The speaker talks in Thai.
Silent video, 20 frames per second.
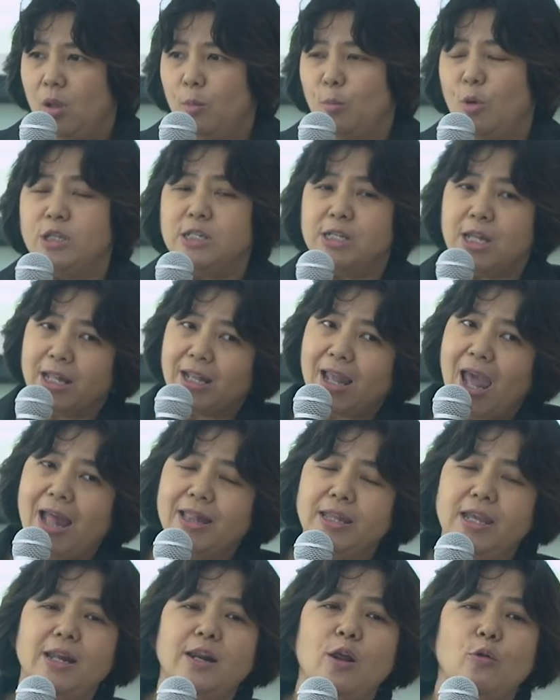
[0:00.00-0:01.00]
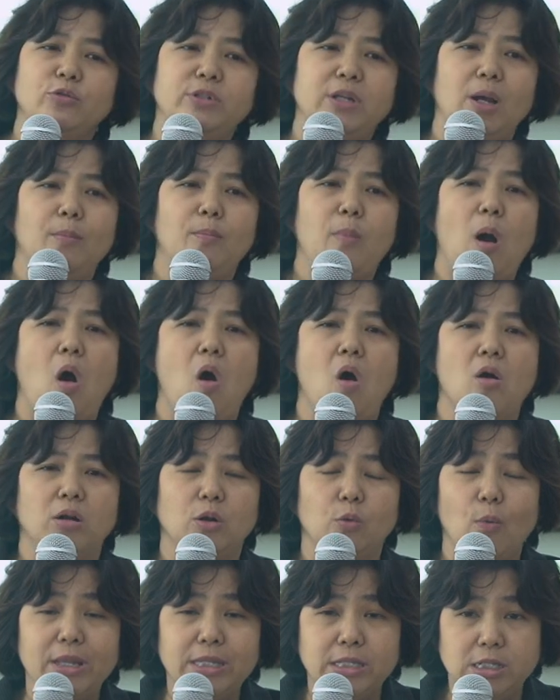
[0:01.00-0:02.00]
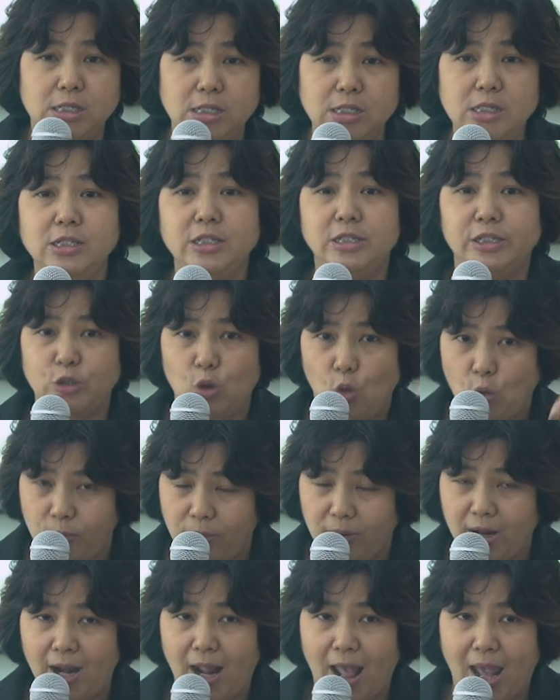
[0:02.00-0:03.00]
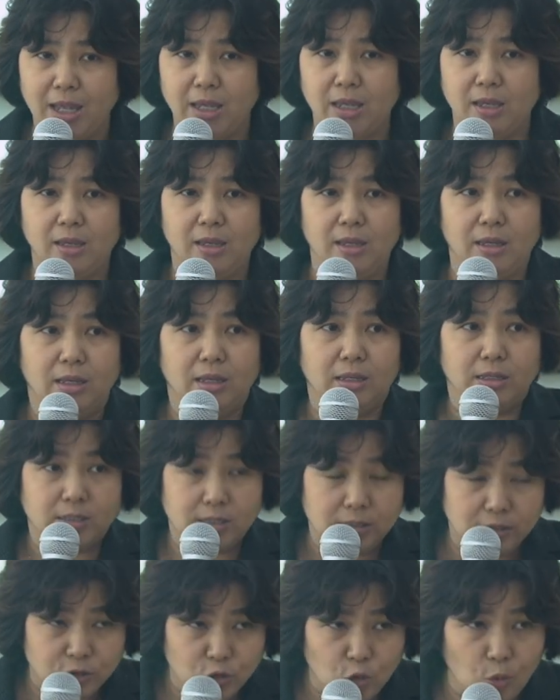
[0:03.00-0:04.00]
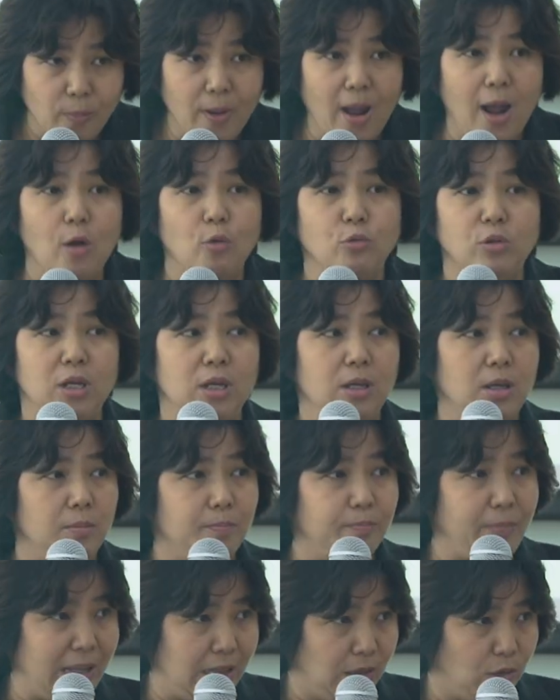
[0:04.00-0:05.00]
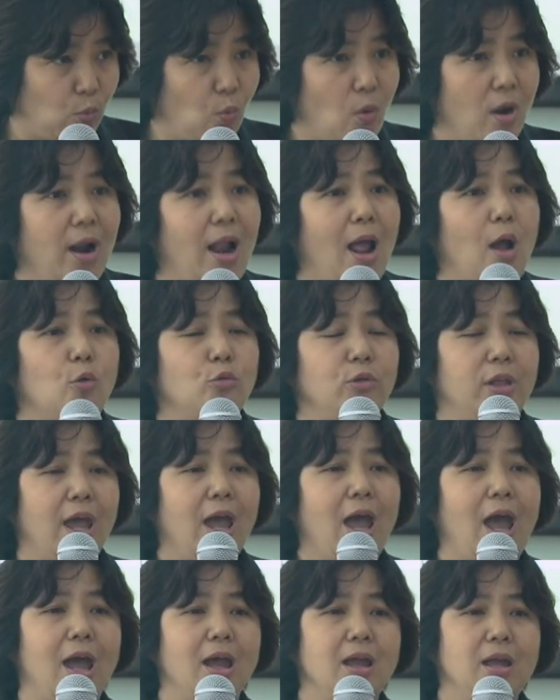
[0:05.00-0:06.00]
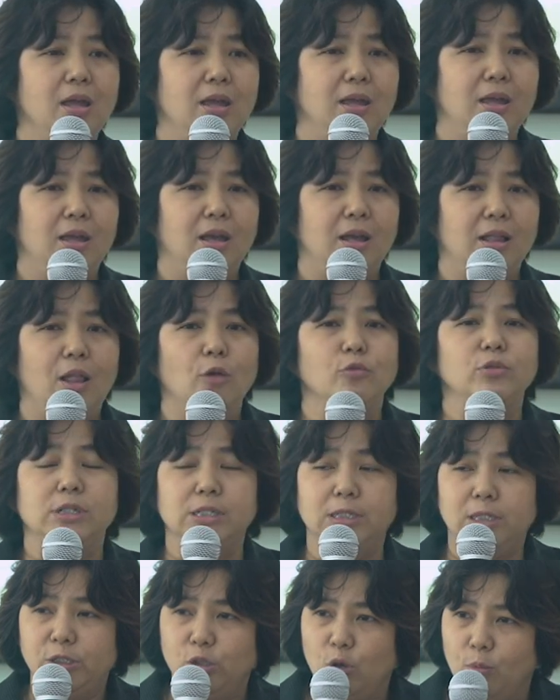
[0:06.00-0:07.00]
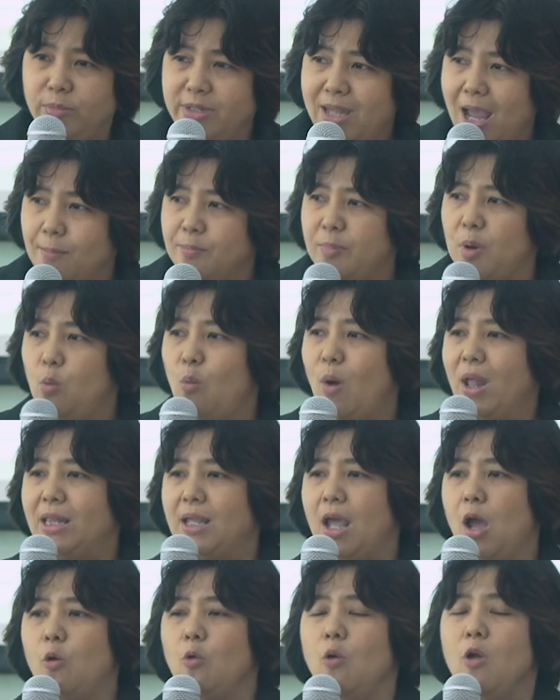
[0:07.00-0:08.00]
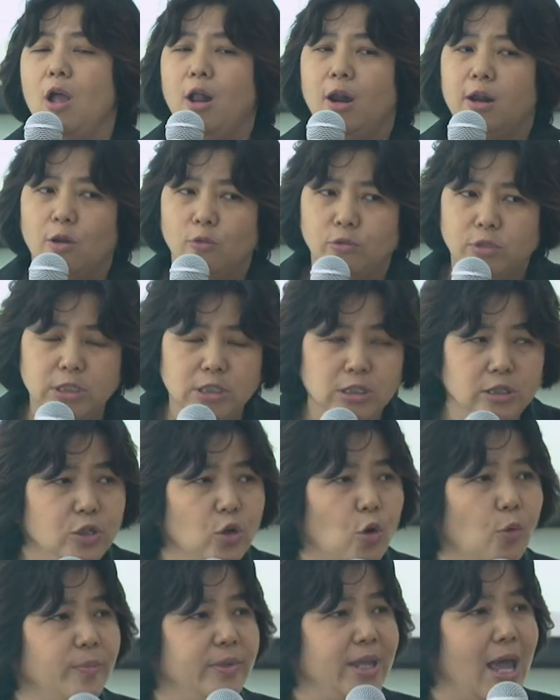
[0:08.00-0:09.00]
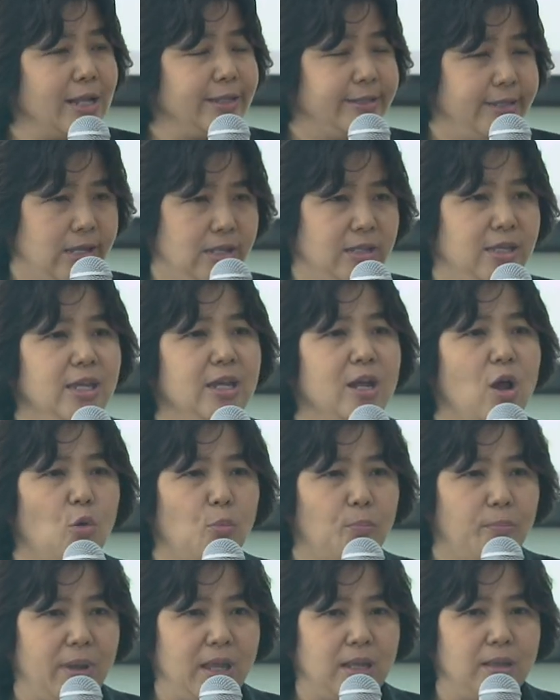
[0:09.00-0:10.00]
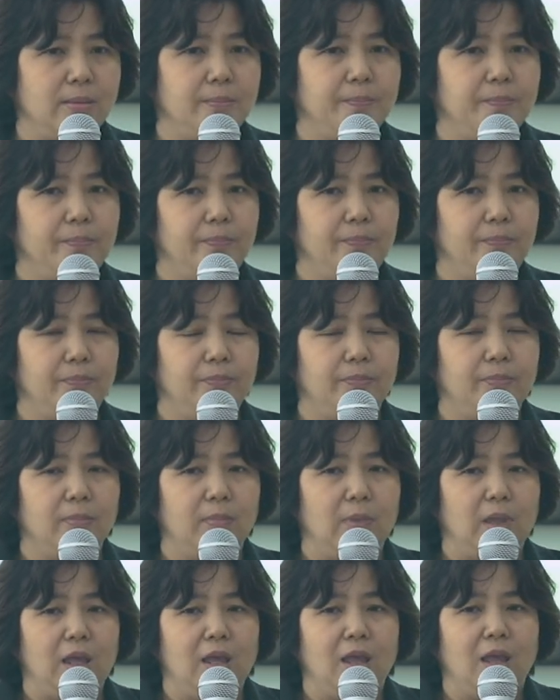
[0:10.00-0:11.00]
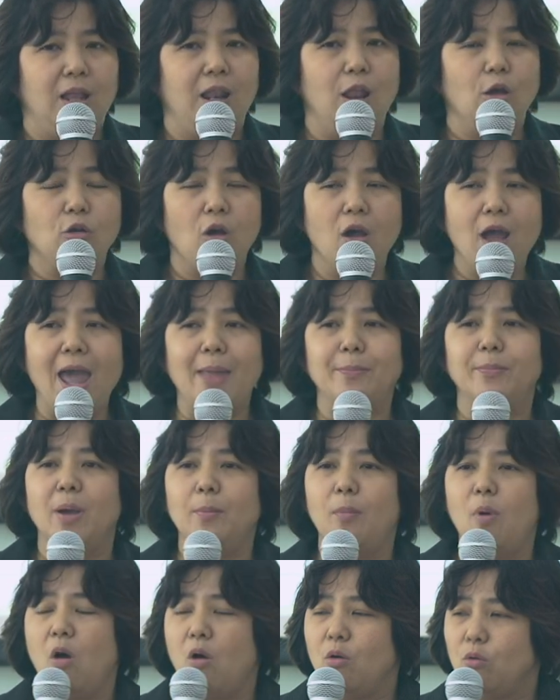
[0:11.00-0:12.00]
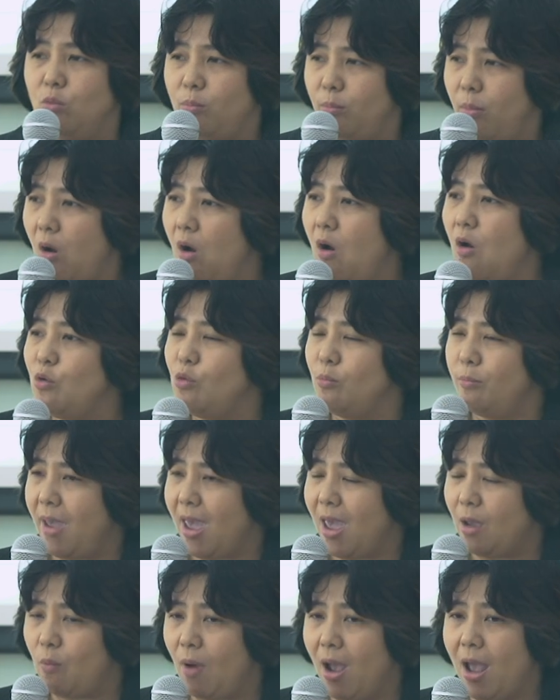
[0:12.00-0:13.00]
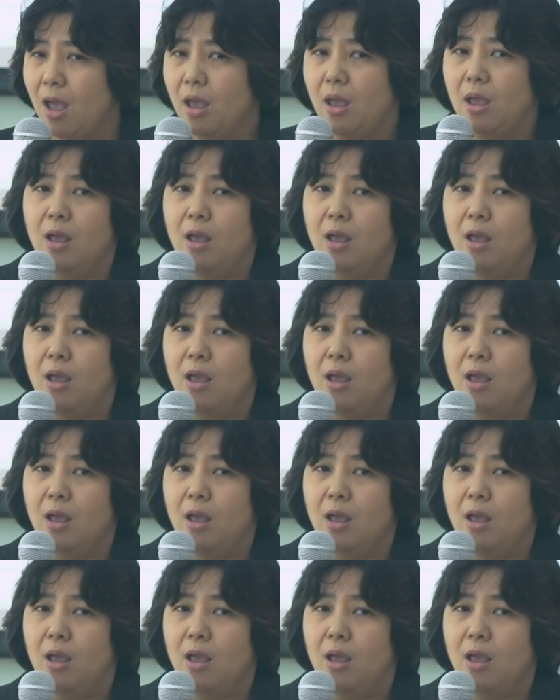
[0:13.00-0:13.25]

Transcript: เพราะฉะนั้นการที่เราจะบอกหรือว่าชื่นชมใครชื่นชมเขาที่เป็นตัวเขานะคะเราชื่นชมจากประวัติเขาเราชื่นชมจากสิ่งที่เขาเป็นแล้วก็หันมาบอกคุณพ่อคุณแม่ว่า